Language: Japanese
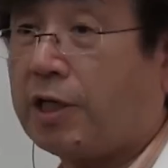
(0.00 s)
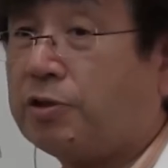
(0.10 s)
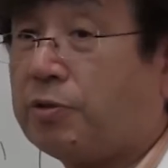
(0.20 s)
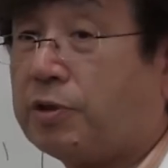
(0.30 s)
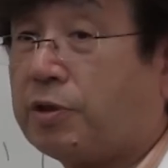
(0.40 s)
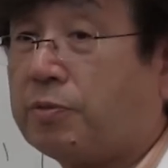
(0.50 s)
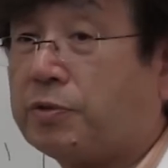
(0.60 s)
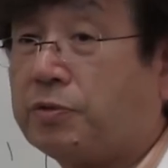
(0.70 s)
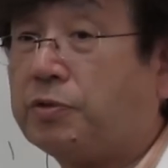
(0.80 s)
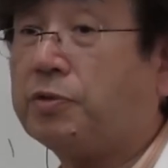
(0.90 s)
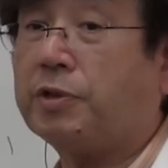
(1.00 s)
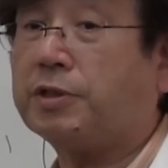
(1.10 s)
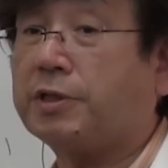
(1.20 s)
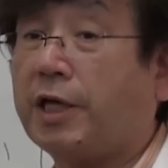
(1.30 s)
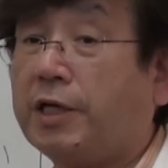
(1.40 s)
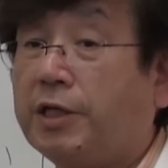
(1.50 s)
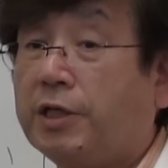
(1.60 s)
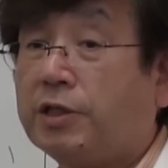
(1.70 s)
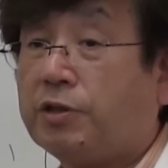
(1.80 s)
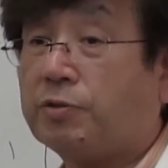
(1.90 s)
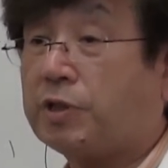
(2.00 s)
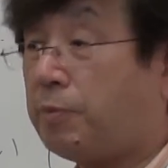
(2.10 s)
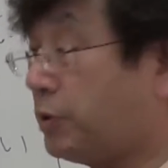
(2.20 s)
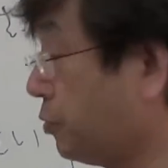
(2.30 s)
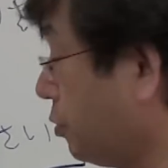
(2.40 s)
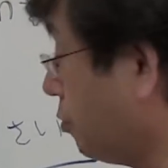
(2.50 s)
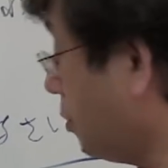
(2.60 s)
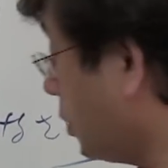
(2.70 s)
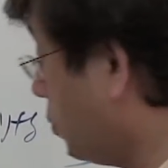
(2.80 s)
が必要ですけども通常ですね気をつけましょうと言ってるの